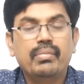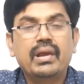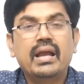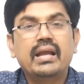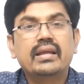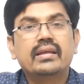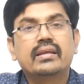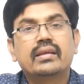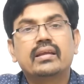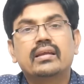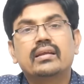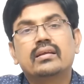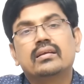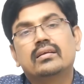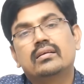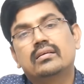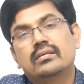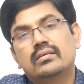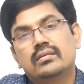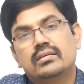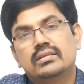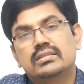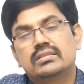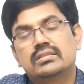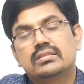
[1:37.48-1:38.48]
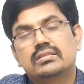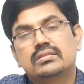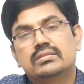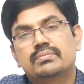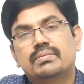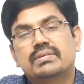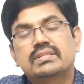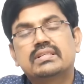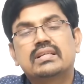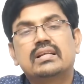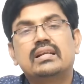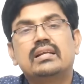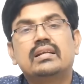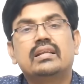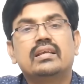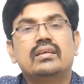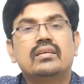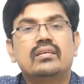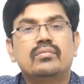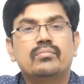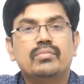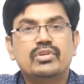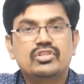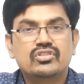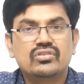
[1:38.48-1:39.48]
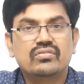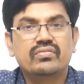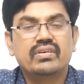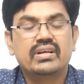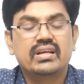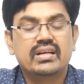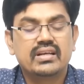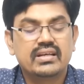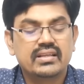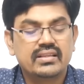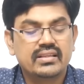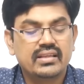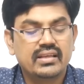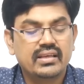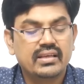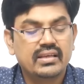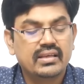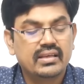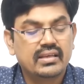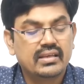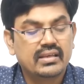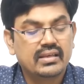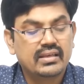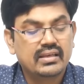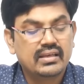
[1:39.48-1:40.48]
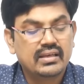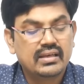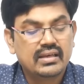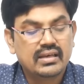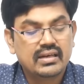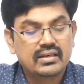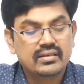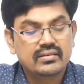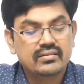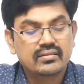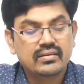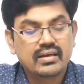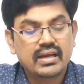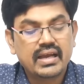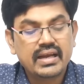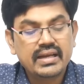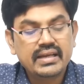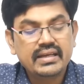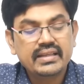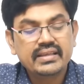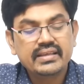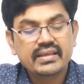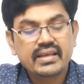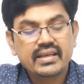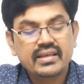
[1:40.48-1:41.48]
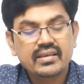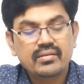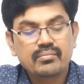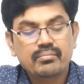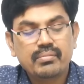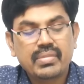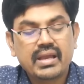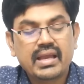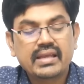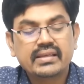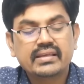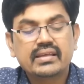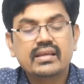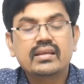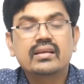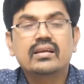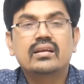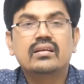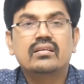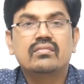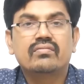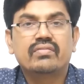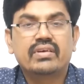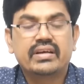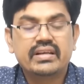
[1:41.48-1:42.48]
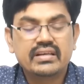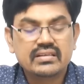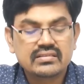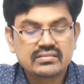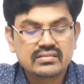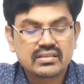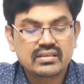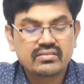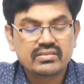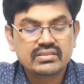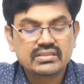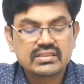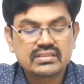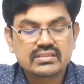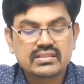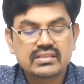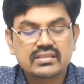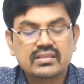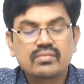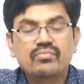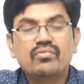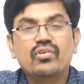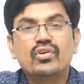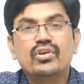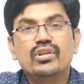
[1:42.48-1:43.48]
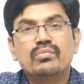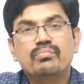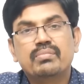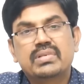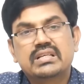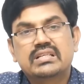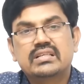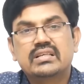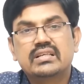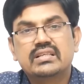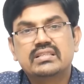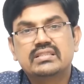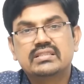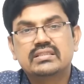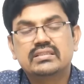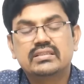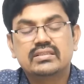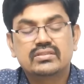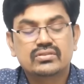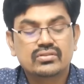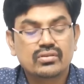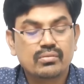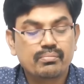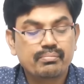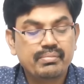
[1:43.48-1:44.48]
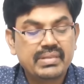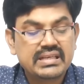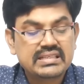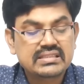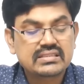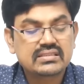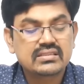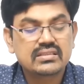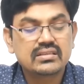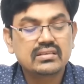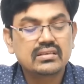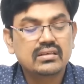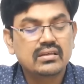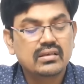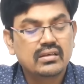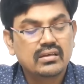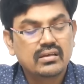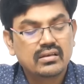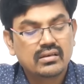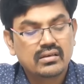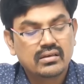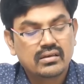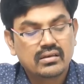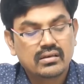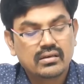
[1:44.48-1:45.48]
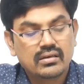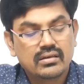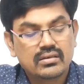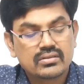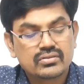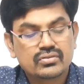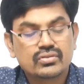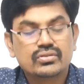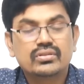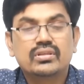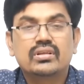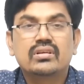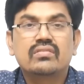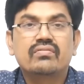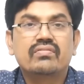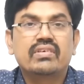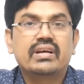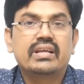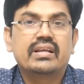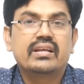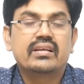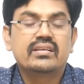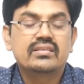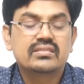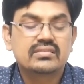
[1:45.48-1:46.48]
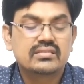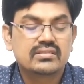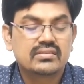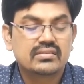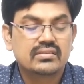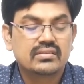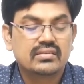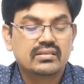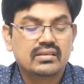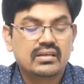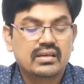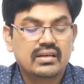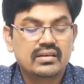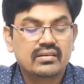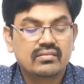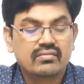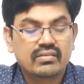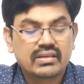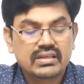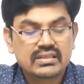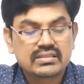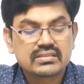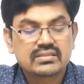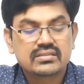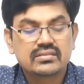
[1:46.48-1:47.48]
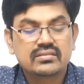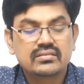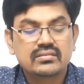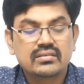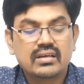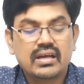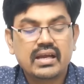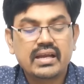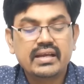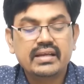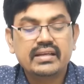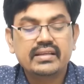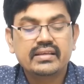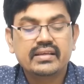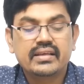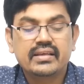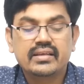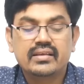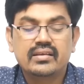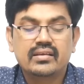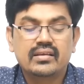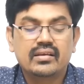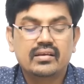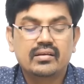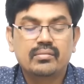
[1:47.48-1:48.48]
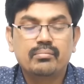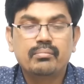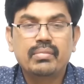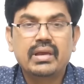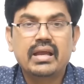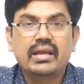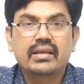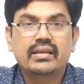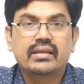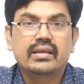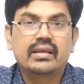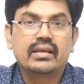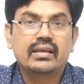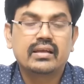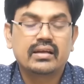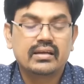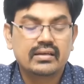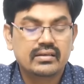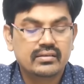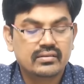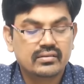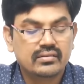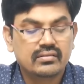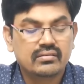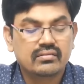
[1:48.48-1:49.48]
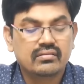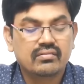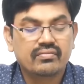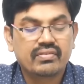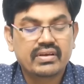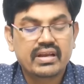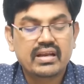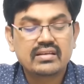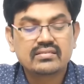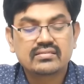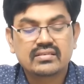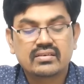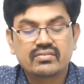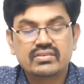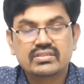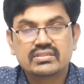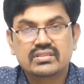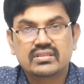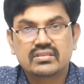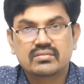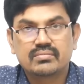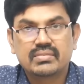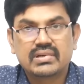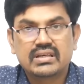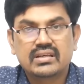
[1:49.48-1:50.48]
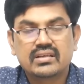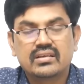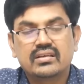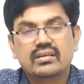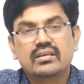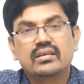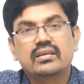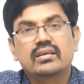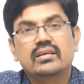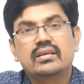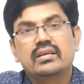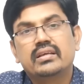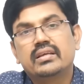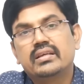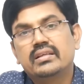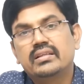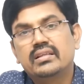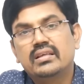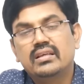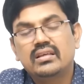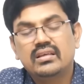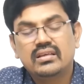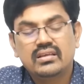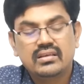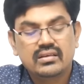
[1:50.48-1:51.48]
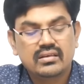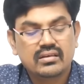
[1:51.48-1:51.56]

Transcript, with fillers: బ్యాంకింగ్ స్పెషాలిటీ మ్యూచువల్ ఫండ్ అండి ఇది అండ్ ఐటీఐ బ్యాంకింగ్ అండ్ ఫైనాన్స్ సర్వీసెస్ అయితే ఫోర్టీన్ పర్సెంట్ ఇచ్చింది సో బెస్ట్ సుందరం ఫైనాన్స్ అండ్ వరస్ట్ ఐటీఐ బ్యాంకింగ్ అండ్ ఫైనాన్స్ సర్వీసెస్ అనమాట ఇది